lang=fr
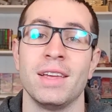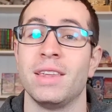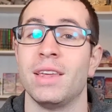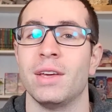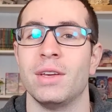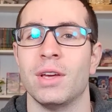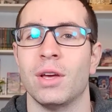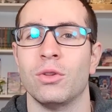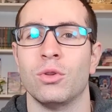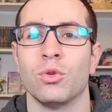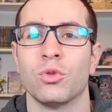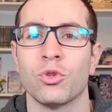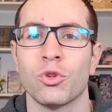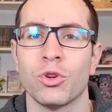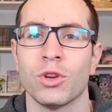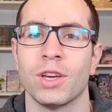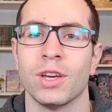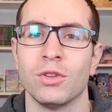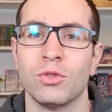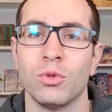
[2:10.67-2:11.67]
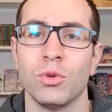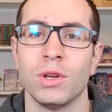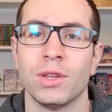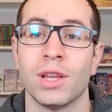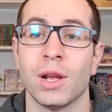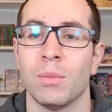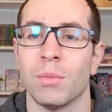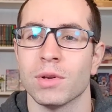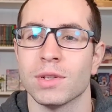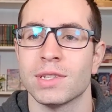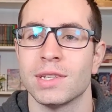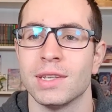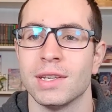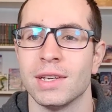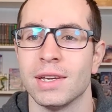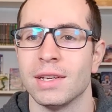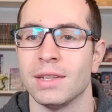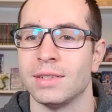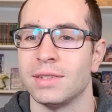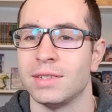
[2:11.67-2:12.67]
il y, a deux trucs et tout, et tellement
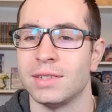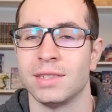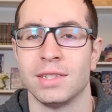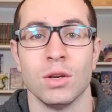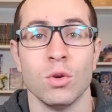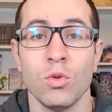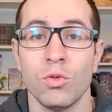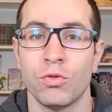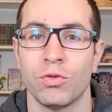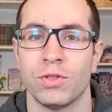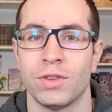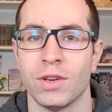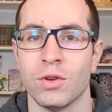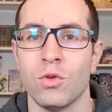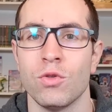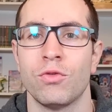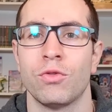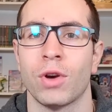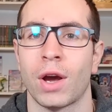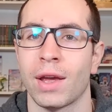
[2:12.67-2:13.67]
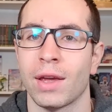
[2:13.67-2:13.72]
c'est ouf, c'est ouf.